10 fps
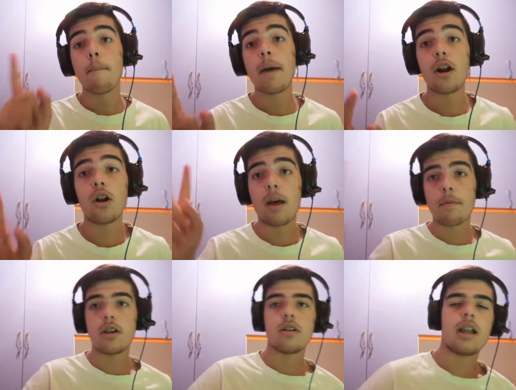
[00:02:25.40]
Però la,
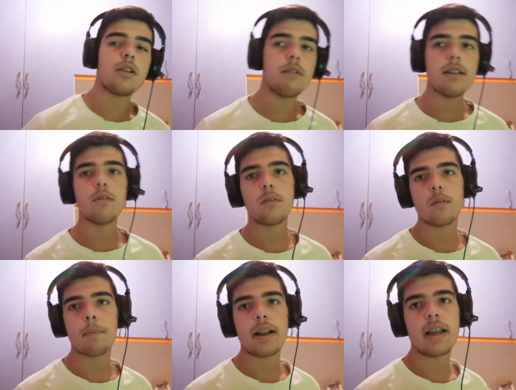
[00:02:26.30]
la,
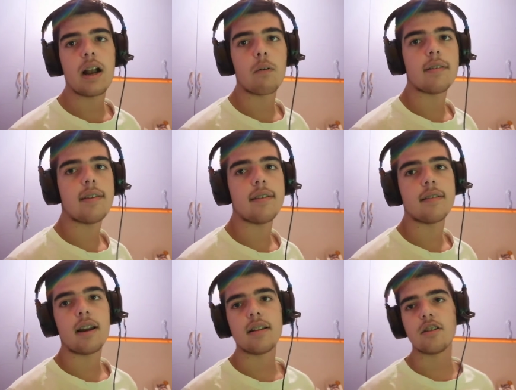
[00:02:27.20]
Juventus pagherà
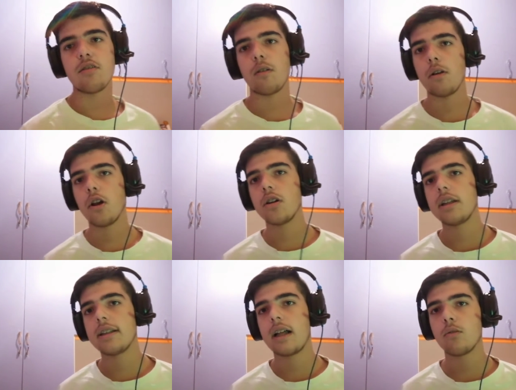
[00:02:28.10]
questi 35
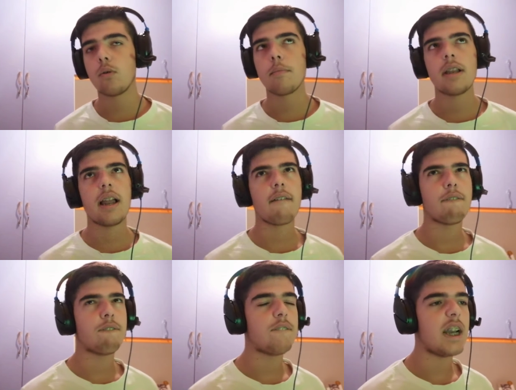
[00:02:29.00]
milioni dal
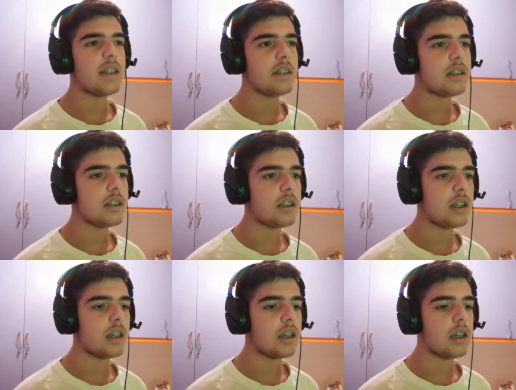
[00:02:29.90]

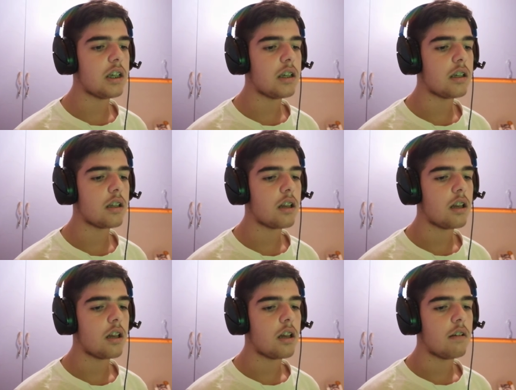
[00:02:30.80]

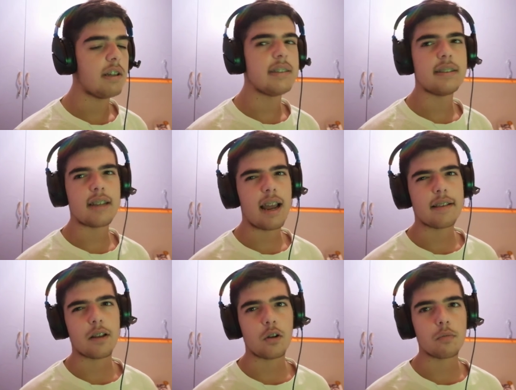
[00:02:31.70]

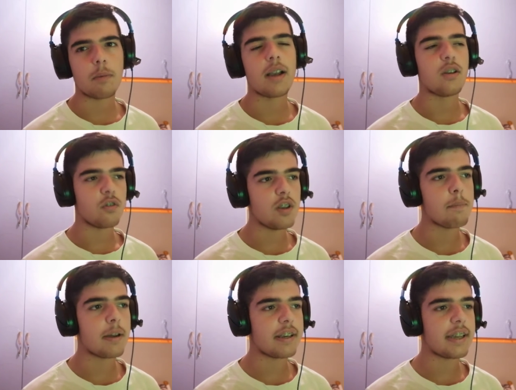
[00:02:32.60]
2023 se non sbaglio.
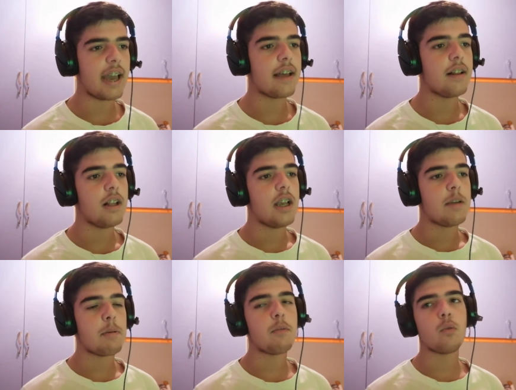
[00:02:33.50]
Sì, perché
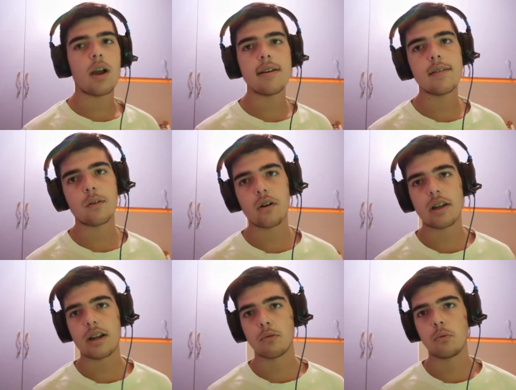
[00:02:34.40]
i primi due anni sono
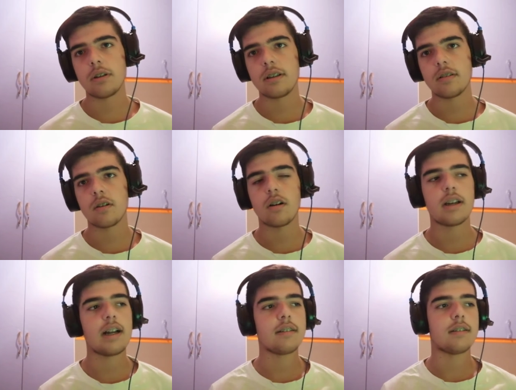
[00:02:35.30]
gratuiti, sono
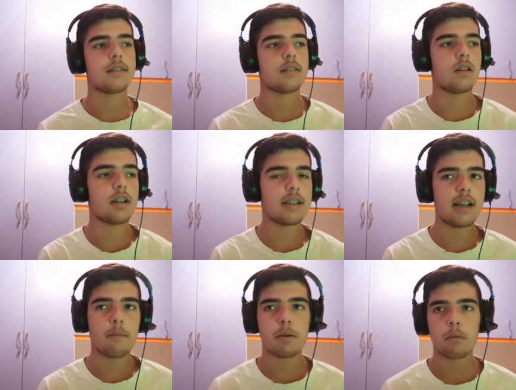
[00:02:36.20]
gratis.
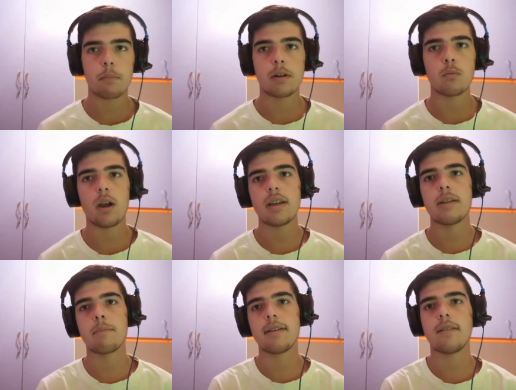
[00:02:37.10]
Locatelli abbiamo per due
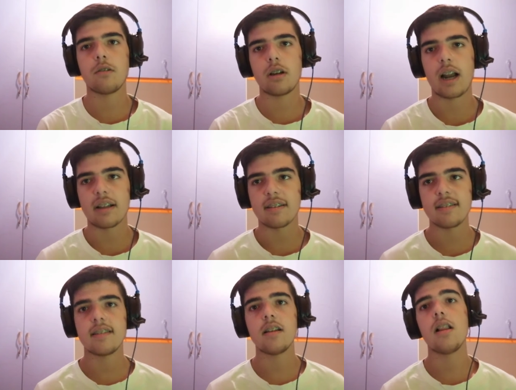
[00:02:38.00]
anni in prestito
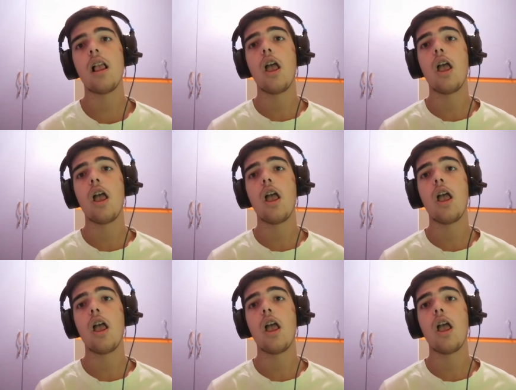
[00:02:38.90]
gratis.